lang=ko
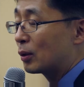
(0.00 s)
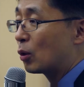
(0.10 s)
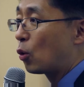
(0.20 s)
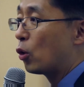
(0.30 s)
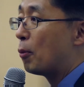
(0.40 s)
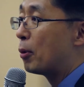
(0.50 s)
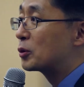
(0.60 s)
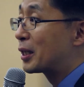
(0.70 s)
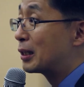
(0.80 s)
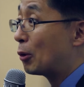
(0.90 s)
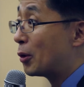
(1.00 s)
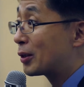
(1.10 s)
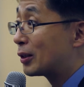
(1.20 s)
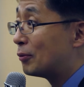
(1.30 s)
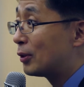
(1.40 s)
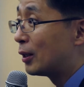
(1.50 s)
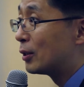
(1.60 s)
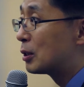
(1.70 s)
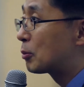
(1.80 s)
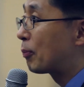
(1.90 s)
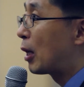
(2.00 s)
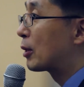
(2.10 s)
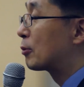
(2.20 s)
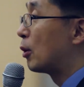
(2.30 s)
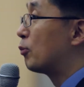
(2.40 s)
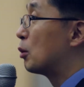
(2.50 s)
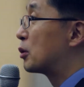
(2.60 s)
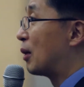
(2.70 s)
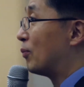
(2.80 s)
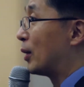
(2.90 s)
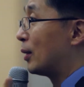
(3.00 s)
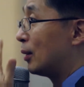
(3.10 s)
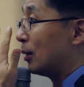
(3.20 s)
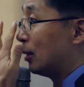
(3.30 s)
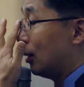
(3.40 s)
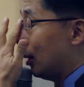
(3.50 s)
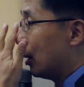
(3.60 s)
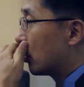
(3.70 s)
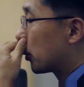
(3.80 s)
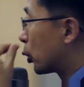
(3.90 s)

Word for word: 또 고연봉자들이 몰려있기 때문에 집값 땅값이 엄청 비쌉니다. 그리고